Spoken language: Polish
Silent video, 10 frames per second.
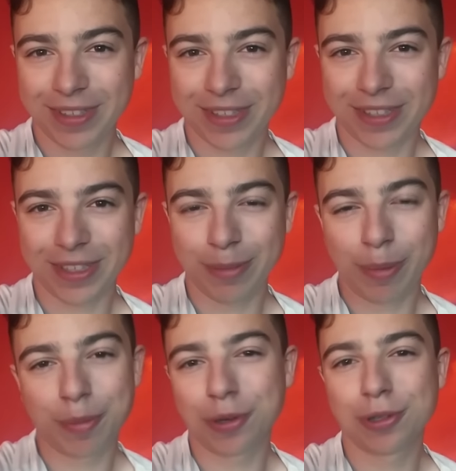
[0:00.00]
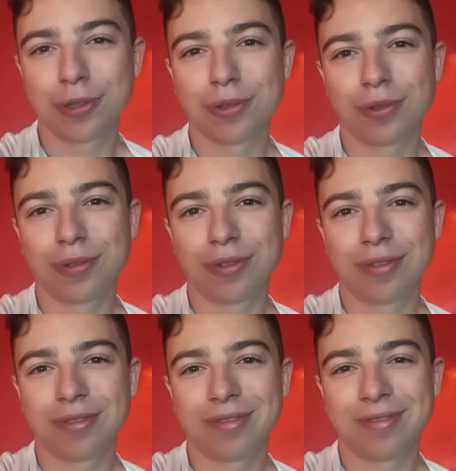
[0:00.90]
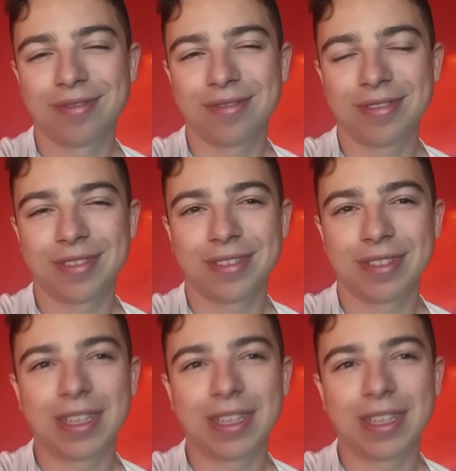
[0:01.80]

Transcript: czyli po prostu e,